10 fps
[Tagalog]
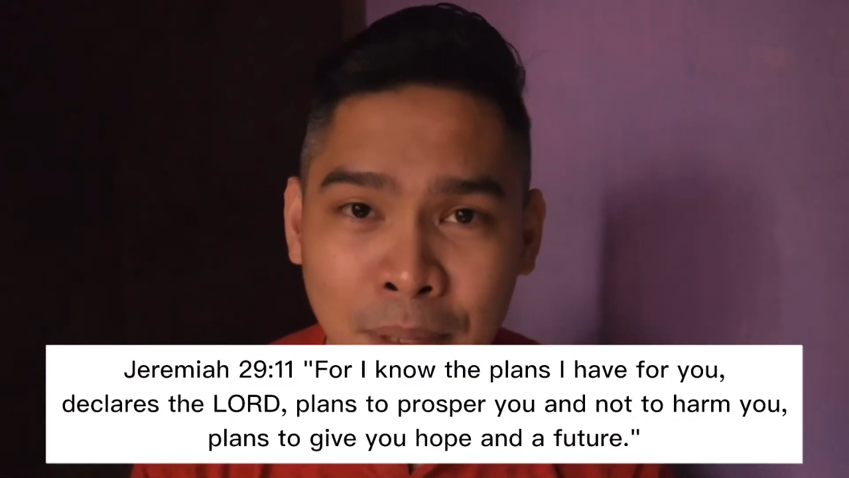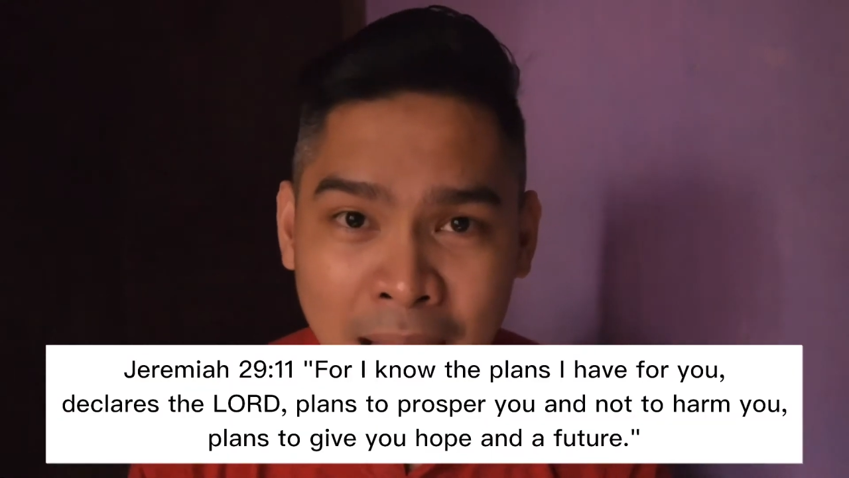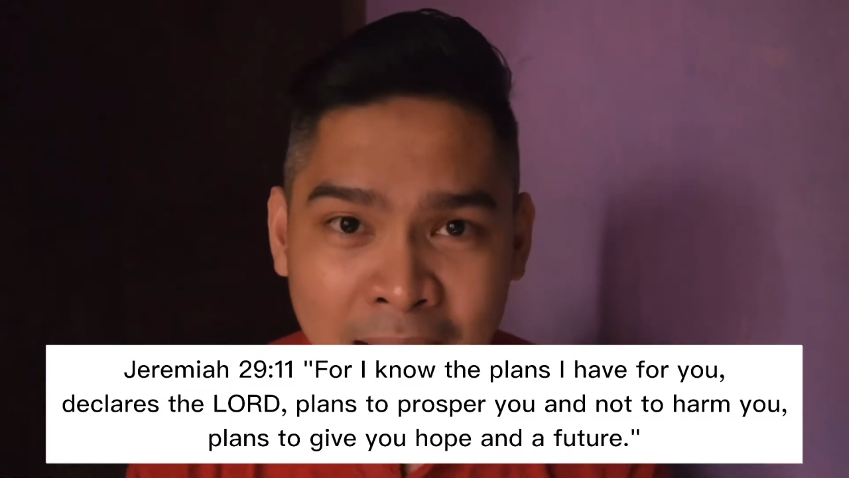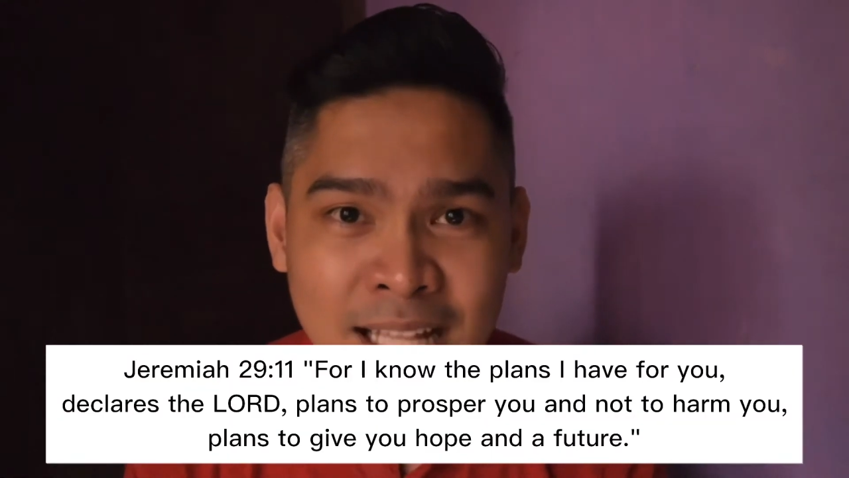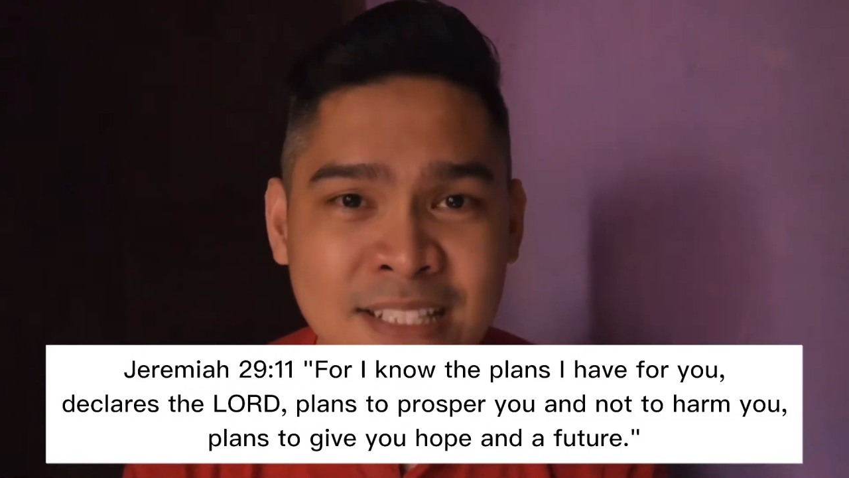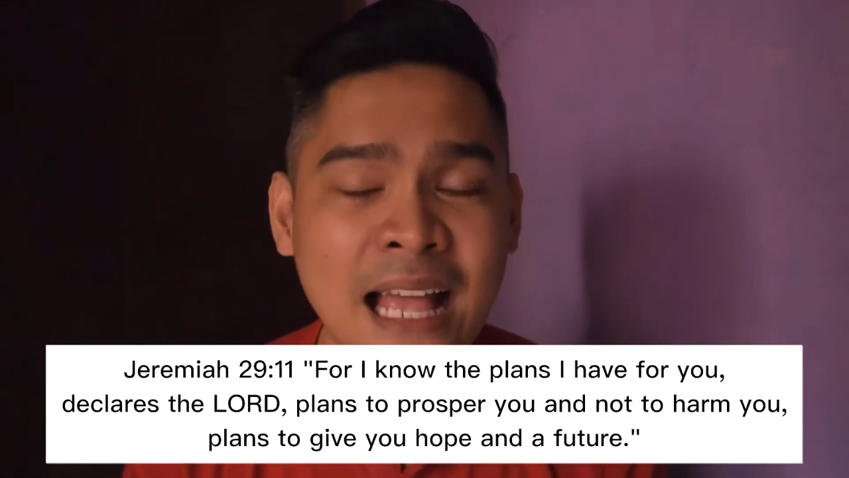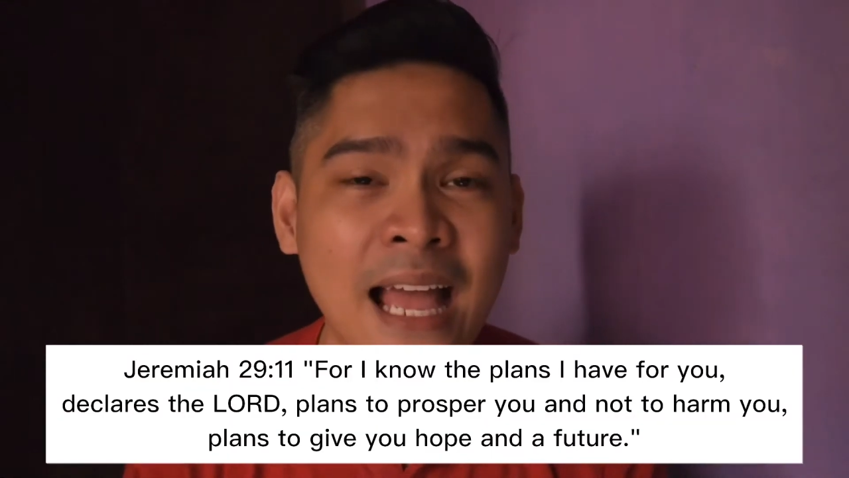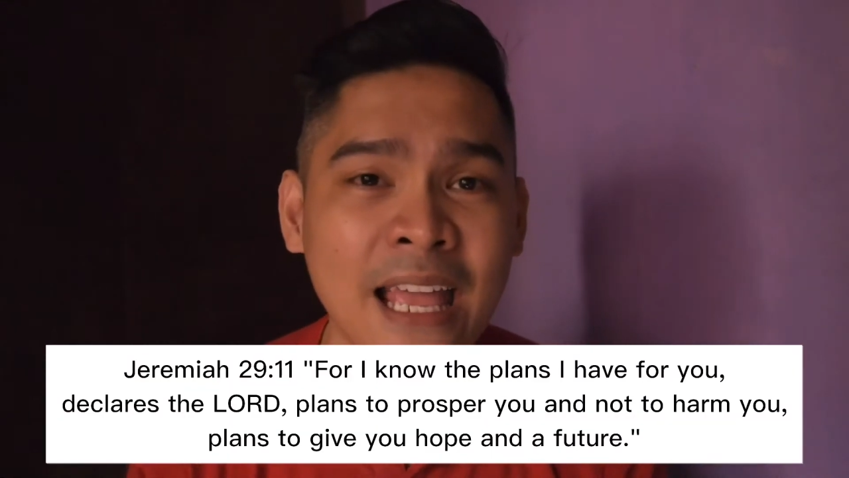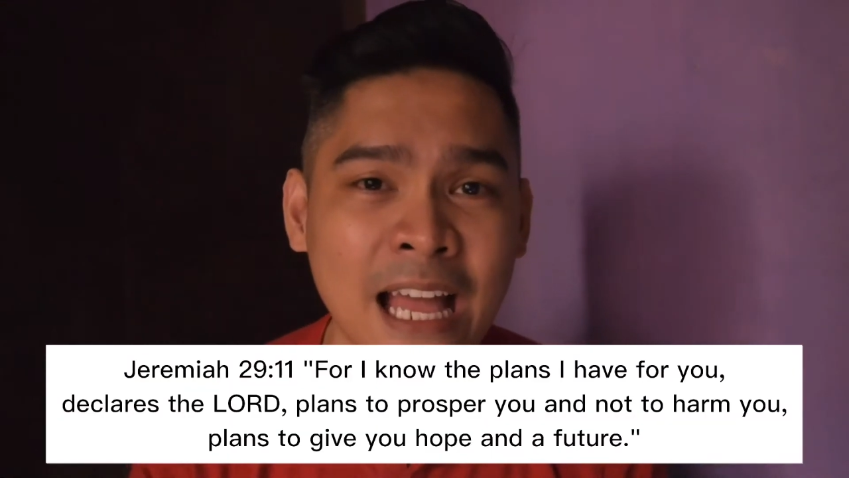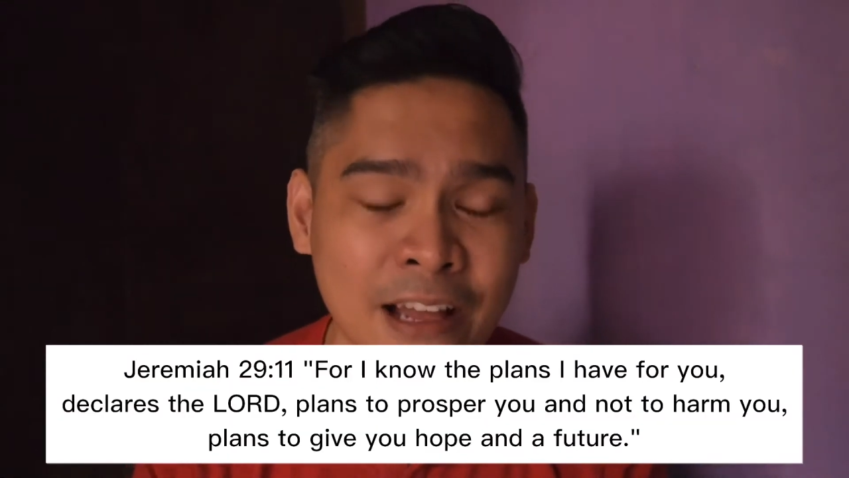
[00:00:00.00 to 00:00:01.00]
plans
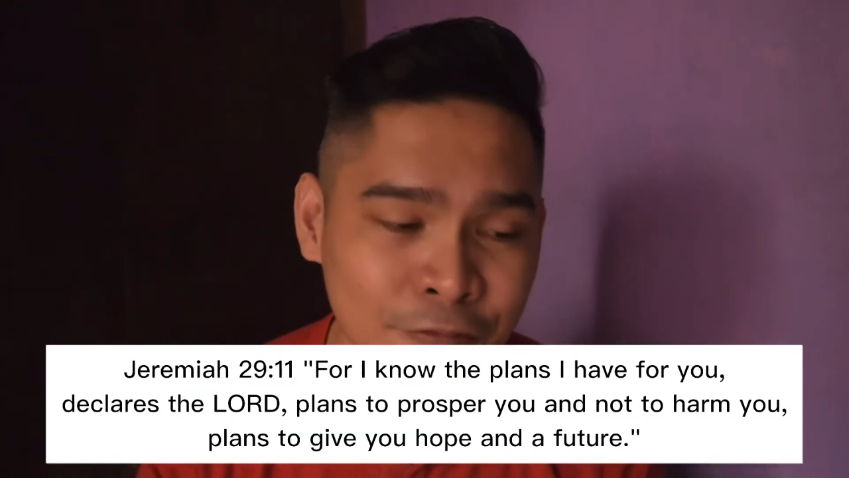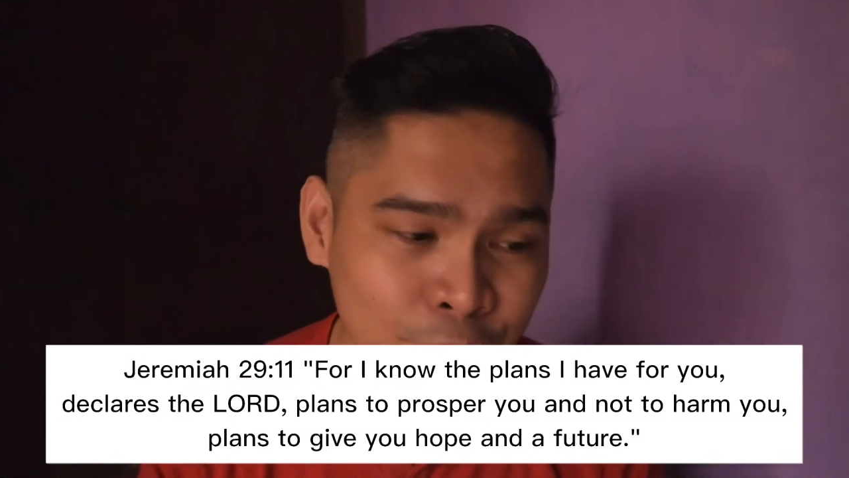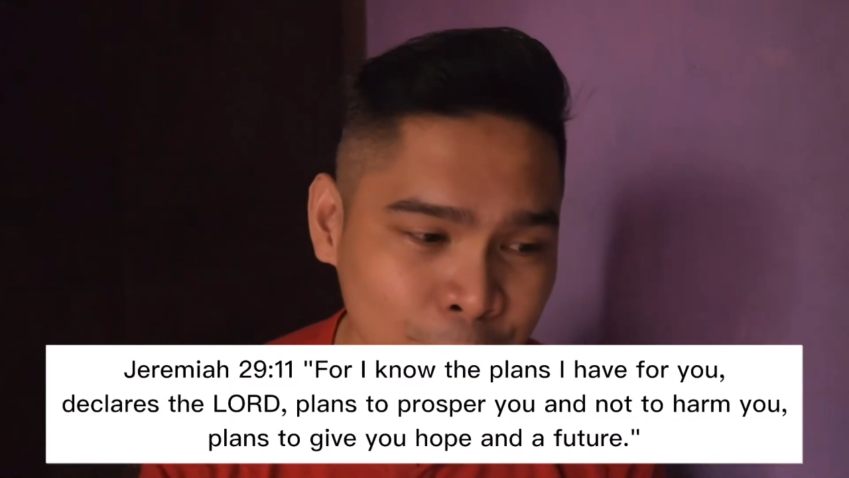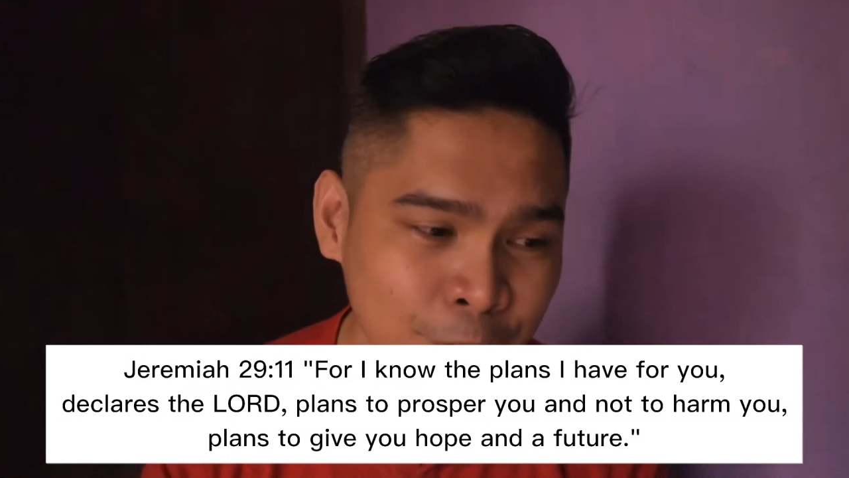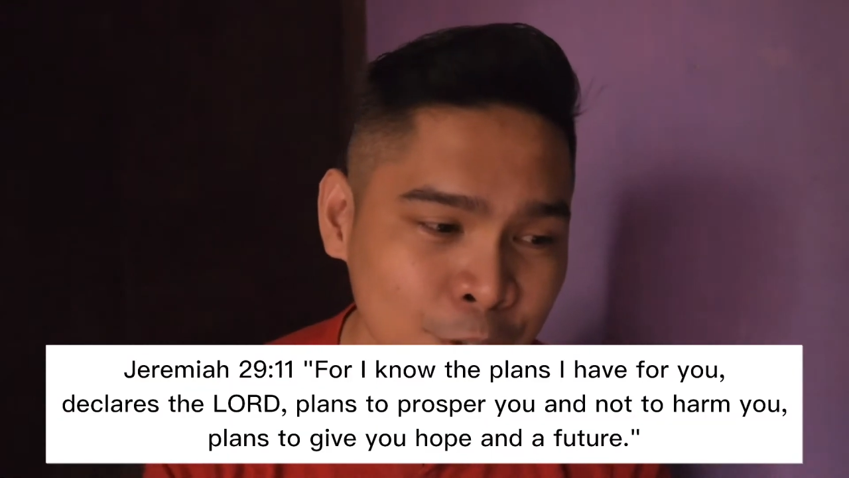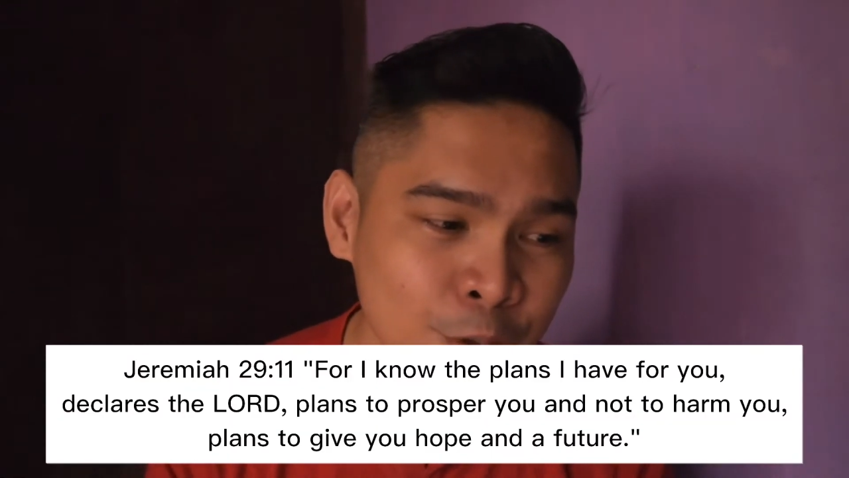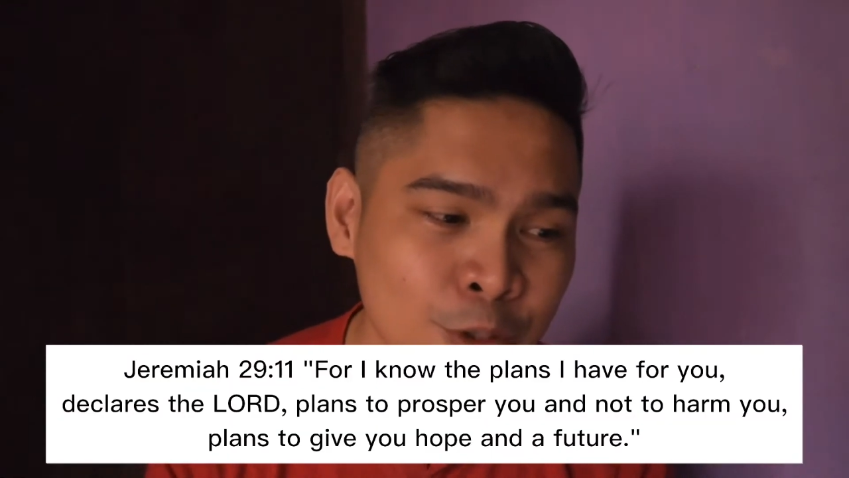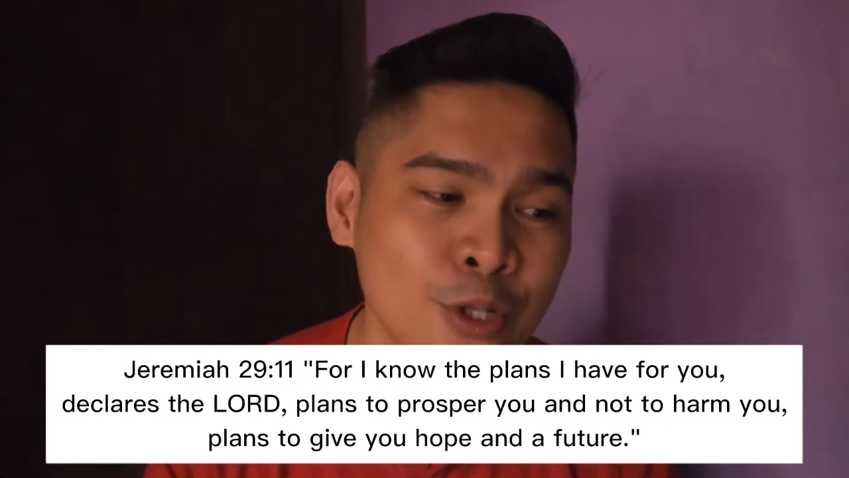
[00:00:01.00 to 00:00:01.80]
I have for you,